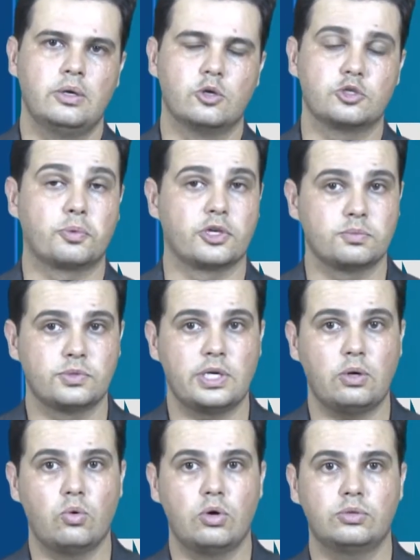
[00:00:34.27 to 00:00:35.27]
Os próximos
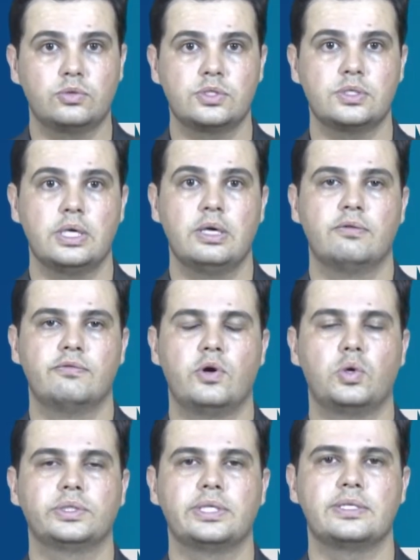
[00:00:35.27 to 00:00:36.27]
encontros
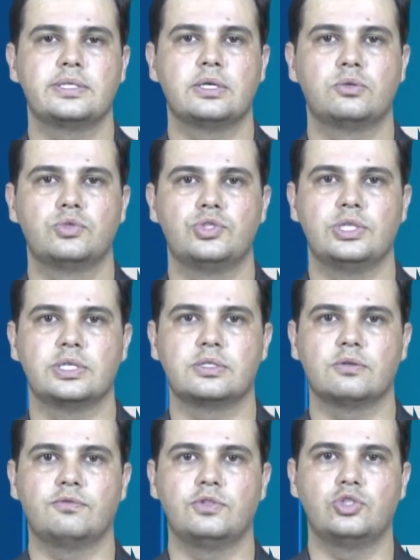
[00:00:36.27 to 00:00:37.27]
vão acontecer nos
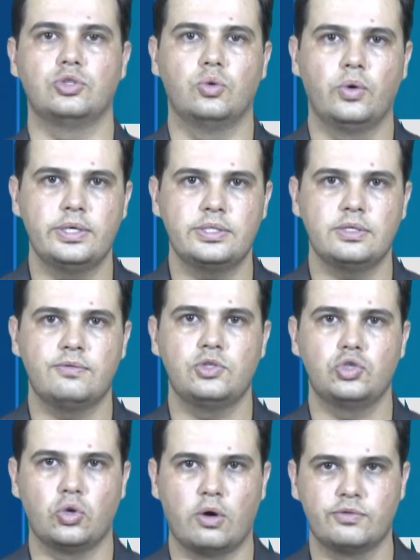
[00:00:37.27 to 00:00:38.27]
dias 22 e
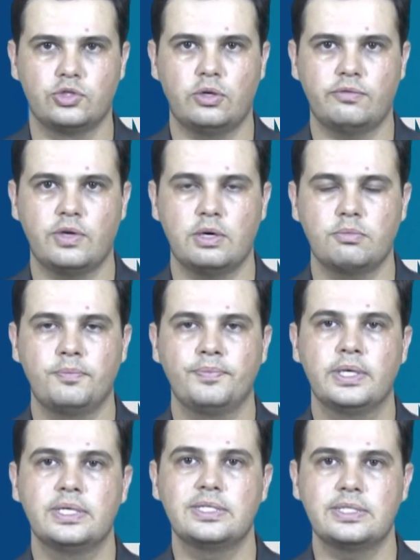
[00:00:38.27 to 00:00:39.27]
29 de
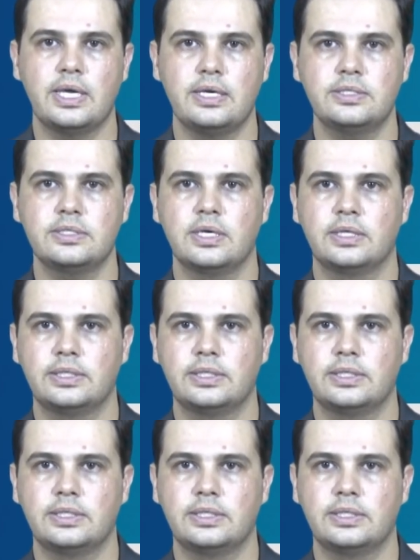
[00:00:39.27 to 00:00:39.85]
novembro, 6,